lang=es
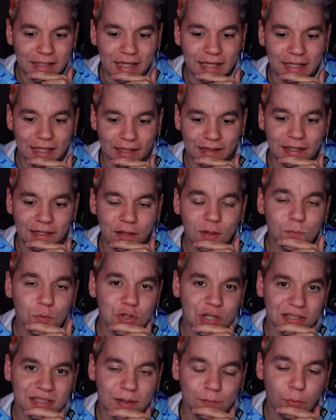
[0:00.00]
He, tenido
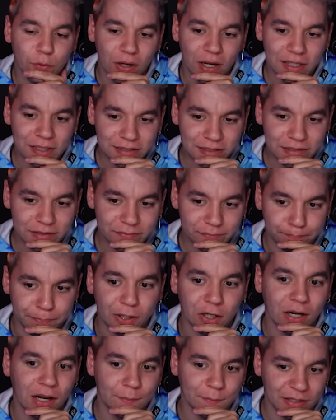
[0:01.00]
muchas épocas,
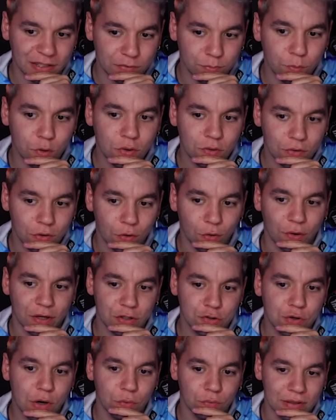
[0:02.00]
pero ahora mismo lo he
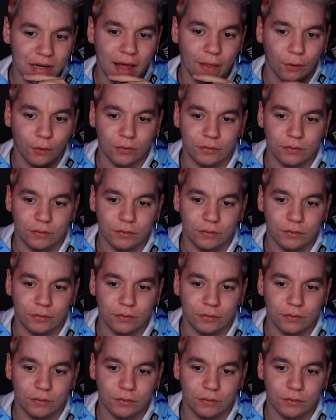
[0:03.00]
hecho a un lado.